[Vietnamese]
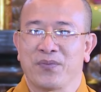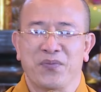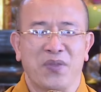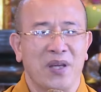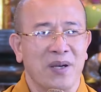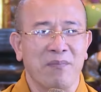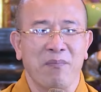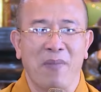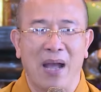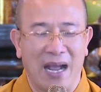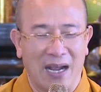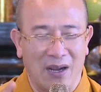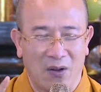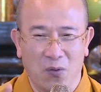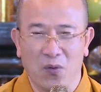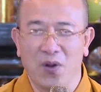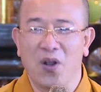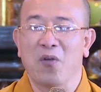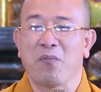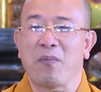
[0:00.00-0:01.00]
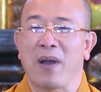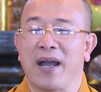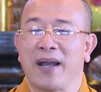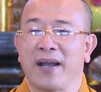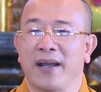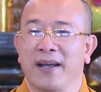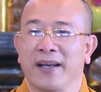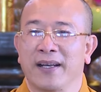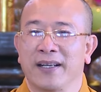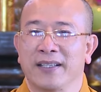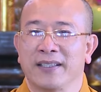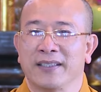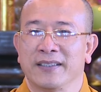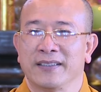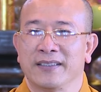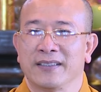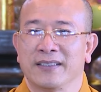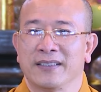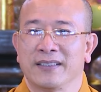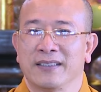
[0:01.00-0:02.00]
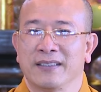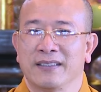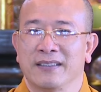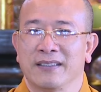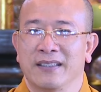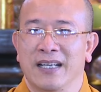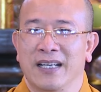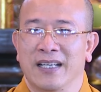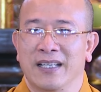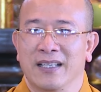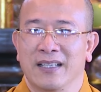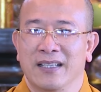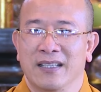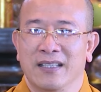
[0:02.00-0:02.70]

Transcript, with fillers: Thân mạng cũng không bằng. Đấy,